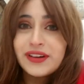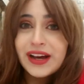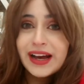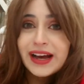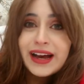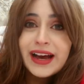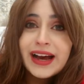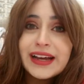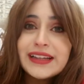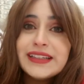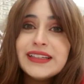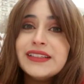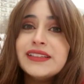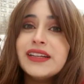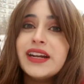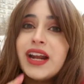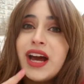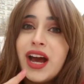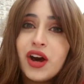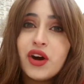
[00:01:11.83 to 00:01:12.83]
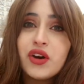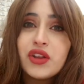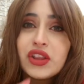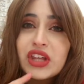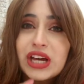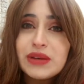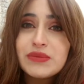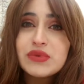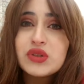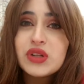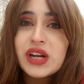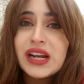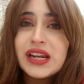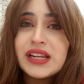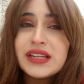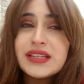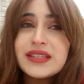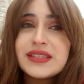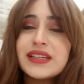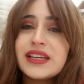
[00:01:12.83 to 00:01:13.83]
فحاليا راح أخذ كم صورة على
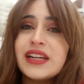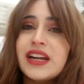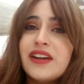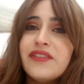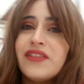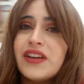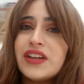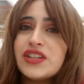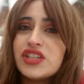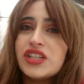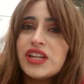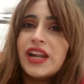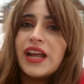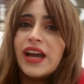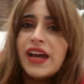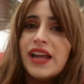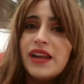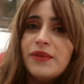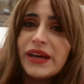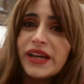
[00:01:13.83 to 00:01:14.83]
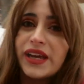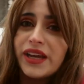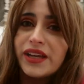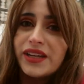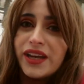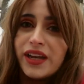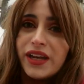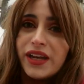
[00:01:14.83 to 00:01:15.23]
الانستغرام فإجينا لهالمكان